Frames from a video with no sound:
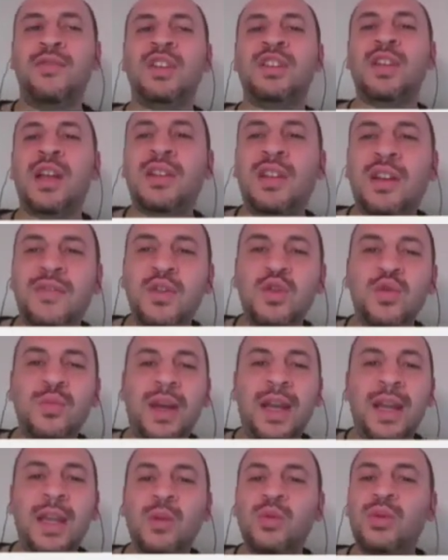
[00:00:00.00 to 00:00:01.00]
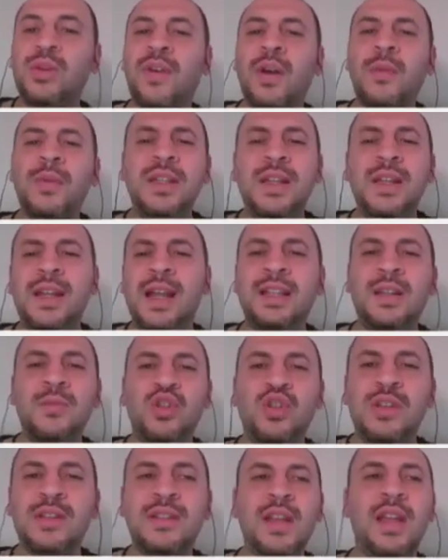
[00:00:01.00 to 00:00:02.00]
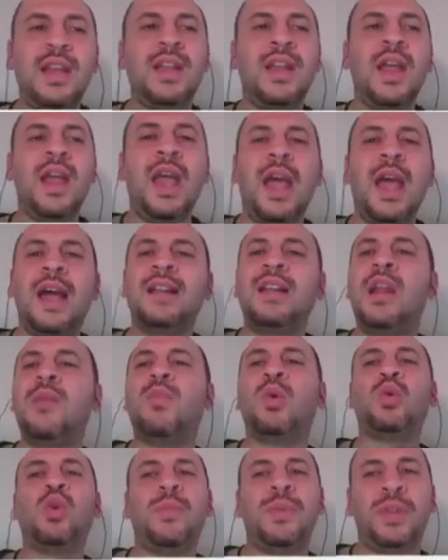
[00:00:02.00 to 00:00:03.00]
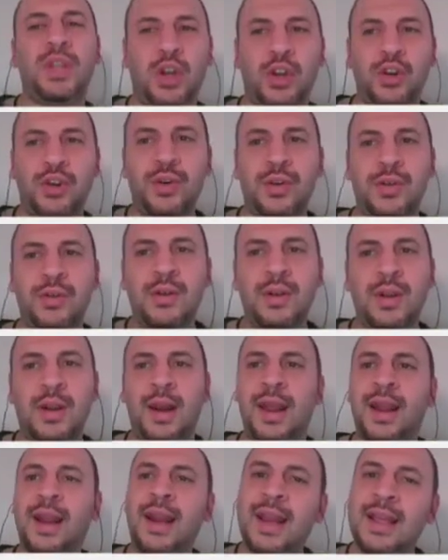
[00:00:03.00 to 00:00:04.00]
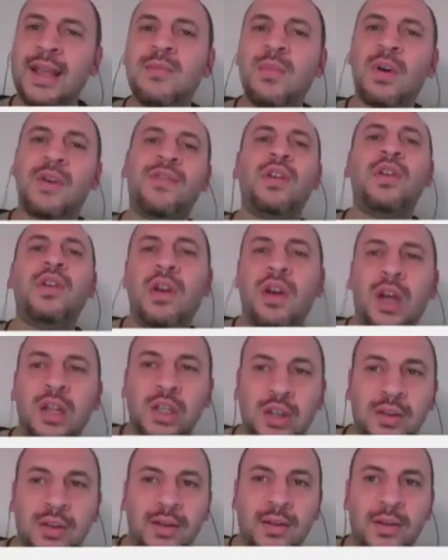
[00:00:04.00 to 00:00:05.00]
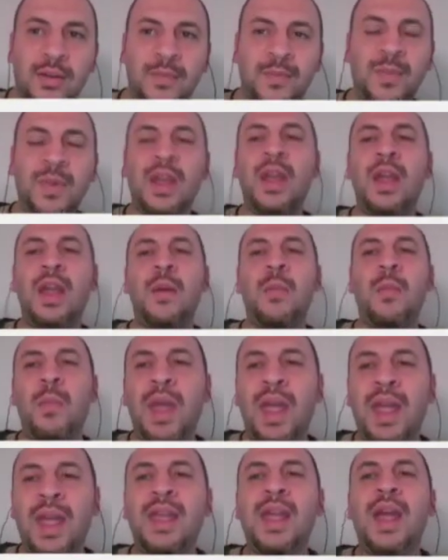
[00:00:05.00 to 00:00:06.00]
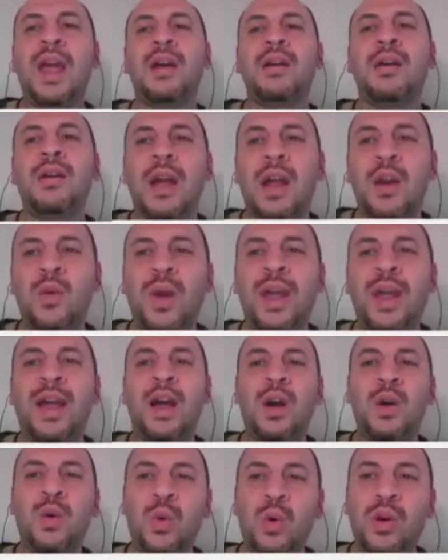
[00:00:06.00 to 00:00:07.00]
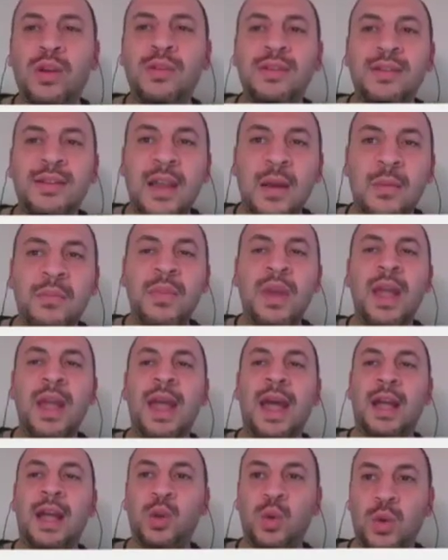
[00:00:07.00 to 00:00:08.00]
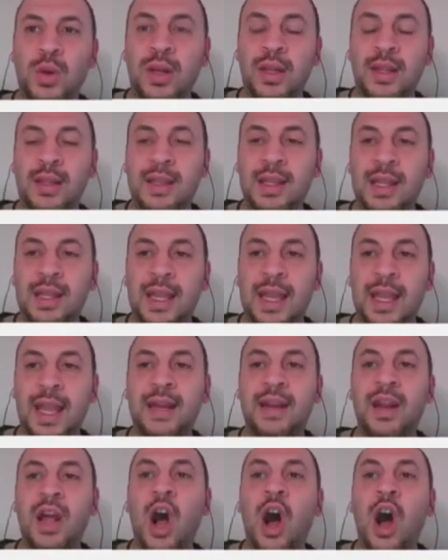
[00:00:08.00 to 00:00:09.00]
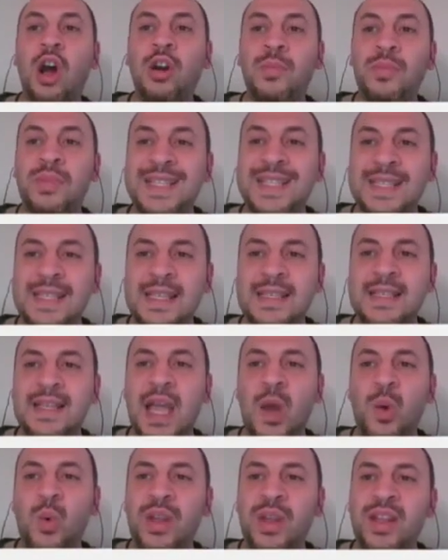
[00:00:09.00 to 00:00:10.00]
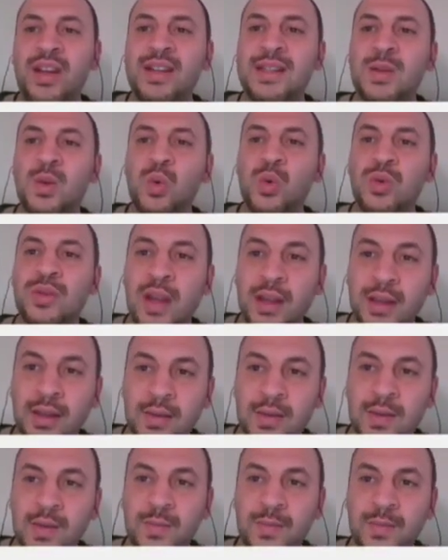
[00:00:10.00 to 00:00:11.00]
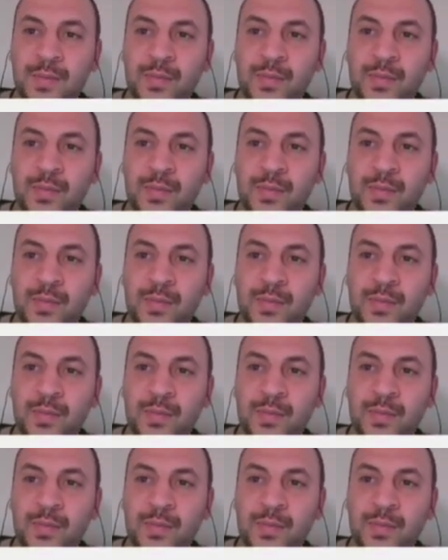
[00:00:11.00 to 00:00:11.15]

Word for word: أنت هتحفظه معايا وتفهم الدنيا هتمشي إزاي هتلاقي الموضوع بيتكرر لكن لازم أفكر حضرتك ما هي أنواع كرات الدم هتقول لي كان ار بي سيز أو إريثروسايت